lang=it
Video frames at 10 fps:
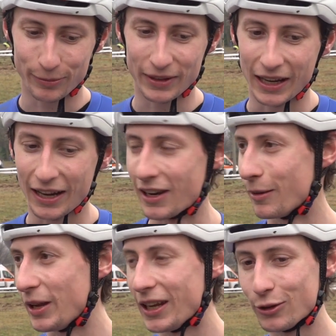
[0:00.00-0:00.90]
in
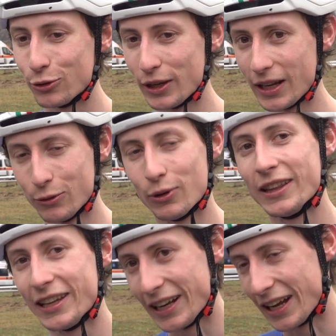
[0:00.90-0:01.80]
allenamento e
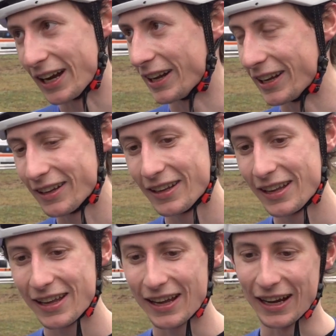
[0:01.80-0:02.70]
durante le gare
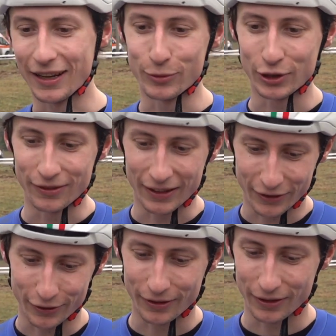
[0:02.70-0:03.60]
anche
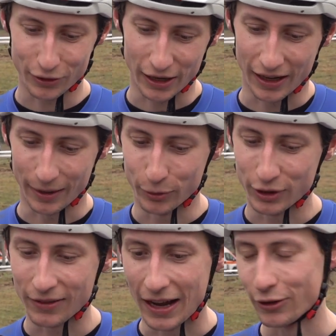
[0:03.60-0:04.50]
cioè,
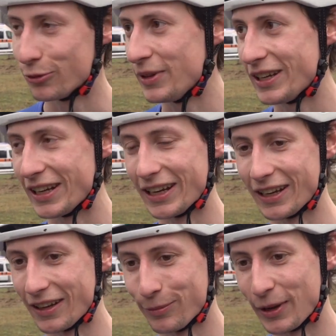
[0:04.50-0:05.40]
motivandomi
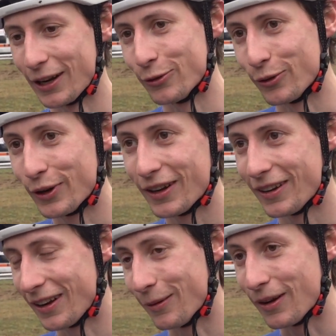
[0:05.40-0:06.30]
e spiegando
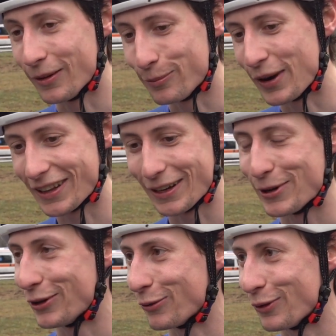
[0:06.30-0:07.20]
la, in parte
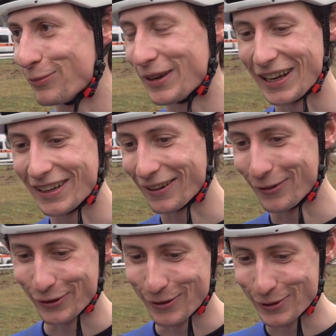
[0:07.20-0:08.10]
almeno la sua esperienza,
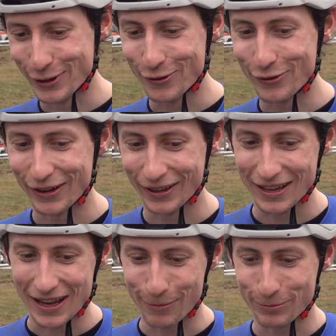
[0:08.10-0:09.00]
quello che potevo
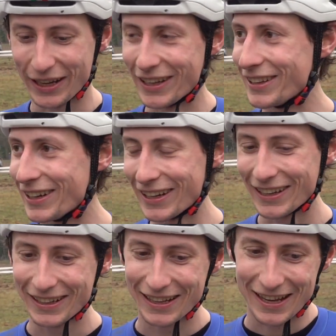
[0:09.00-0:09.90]
apprendere
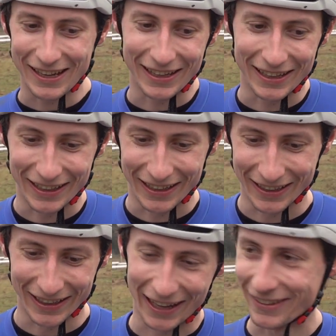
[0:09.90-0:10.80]

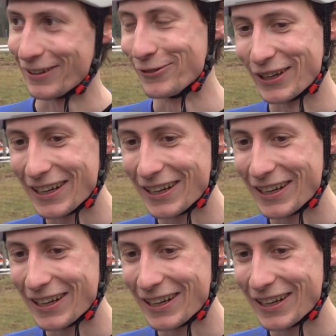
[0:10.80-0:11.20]
e grazie allora.